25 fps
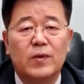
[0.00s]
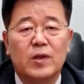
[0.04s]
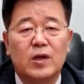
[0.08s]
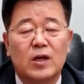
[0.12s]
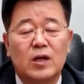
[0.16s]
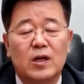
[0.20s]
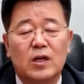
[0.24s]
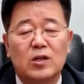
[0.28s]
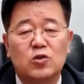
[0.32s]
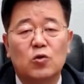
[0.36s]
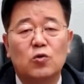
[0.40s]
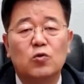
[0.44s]

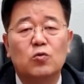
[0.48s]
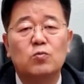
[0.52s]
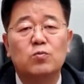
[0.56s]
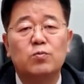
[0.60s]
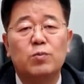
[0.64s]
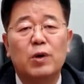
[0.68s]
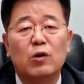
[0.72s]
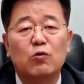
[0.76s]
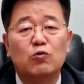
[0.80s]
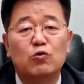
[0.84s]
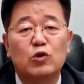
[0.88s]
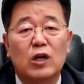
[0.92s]
그러니까
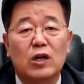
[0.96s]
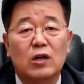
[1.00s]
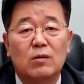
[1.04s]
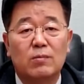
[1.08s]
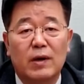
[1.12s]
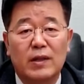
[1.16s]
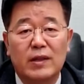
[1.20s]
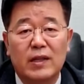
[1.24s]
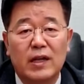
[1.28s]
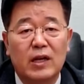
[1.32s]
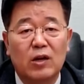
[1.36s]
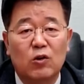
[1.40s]
좋은 배우자를
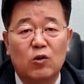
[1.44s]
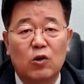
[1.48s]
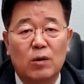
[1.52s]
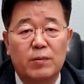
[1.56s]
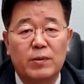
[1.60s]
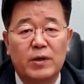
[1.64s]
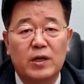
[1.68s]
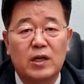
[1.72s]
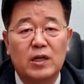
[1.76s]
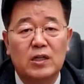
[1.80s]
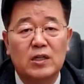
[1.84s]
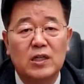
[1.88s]
만나려고
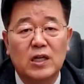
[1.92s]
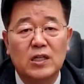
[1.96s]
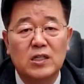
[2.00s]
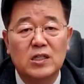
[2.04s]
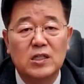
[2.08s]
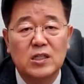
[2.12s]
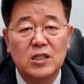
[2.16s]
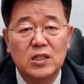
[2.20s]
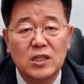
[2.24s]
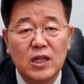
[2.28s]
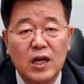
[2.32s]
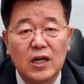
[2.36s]
하면 일단
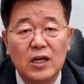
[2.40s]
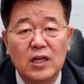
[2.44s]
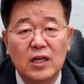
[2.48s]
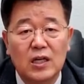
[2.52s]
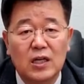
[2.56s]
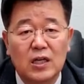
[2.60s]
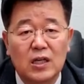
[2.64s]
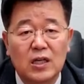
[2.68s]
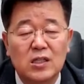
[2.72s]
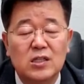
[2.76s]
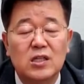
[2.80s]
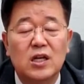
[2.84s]

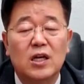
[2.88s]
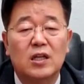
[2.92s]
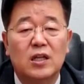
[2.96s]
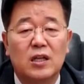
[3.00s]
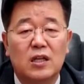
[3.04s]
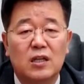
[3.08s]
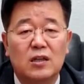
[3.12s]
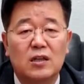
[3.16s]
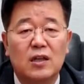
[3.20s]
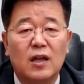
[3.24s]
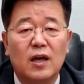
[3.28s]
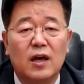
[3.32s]
신앙이 있어야
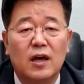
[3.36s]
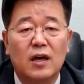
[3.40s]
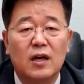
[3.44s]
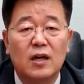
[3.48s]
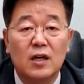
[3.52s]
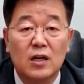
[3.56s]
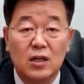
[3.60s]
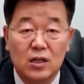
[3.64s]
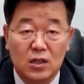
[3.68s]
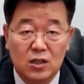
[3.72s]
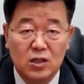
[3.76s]
되는데